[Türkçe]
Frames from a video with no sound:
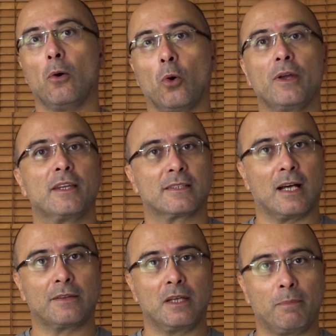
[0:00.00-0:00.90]
17
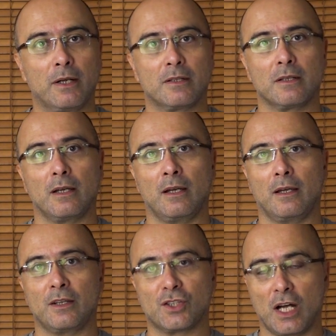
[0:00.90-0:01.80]
saatlik bir
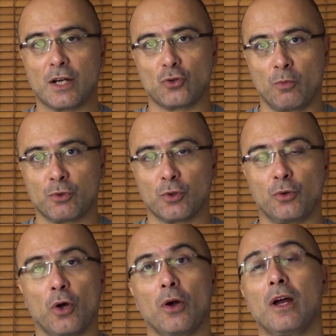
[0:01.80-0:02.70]
e, şarj ömrü
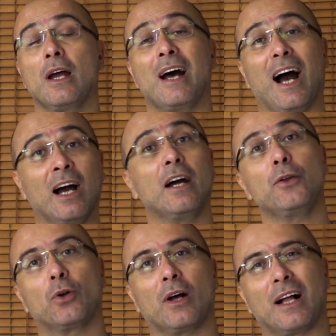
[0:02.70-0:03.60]
sunuyor.
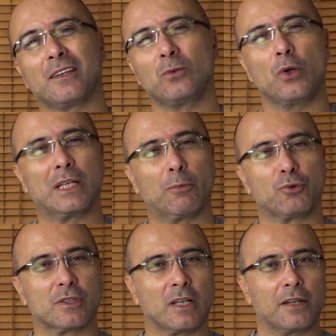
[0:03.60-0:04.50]
Ağır yük altında
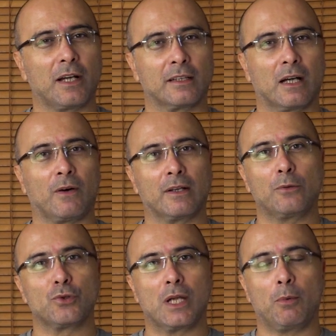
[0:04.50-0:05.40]
12,5 saate kadar
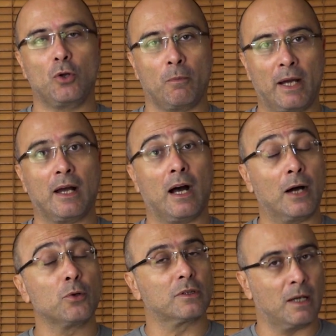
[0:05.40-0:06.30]
falan düşebiliyor. Bayağı
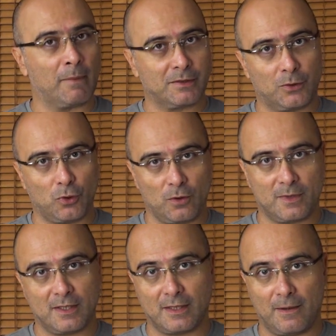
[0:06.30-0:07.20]
ağır yükten bahsediyorum
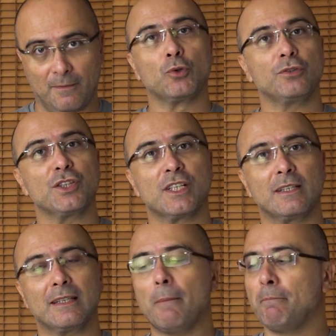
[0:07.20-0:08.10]
size. Bunun
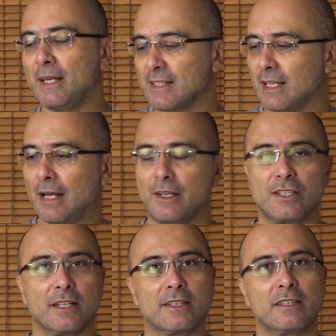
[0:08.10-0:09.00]
dışında 1 saniye
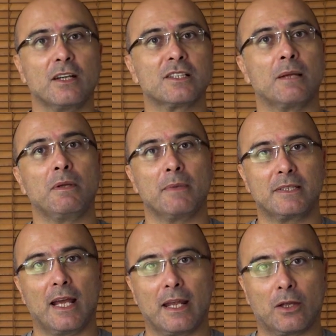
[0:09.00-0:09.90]
içerisinde
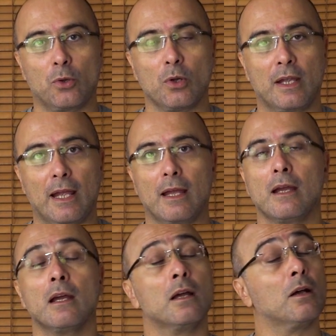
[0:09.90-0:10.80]
açılabilmesi gerekiyor ki
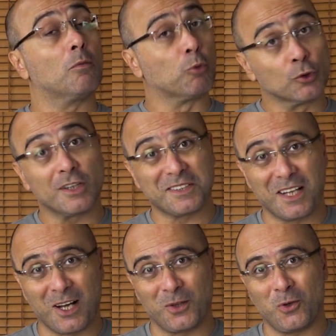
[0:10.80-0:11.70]
bunu da
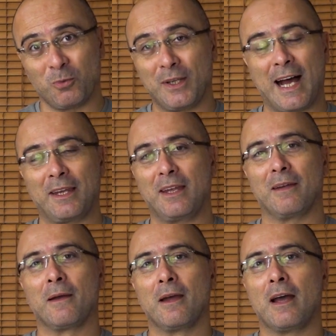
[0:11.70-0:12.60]
sağlıyor bu. Yani
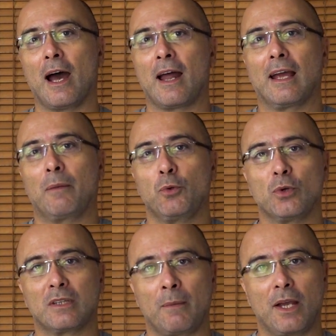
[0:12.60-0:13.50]
Herhangi bir
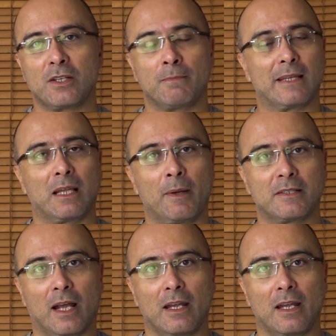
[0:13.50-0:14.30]
yükleme için beklemenize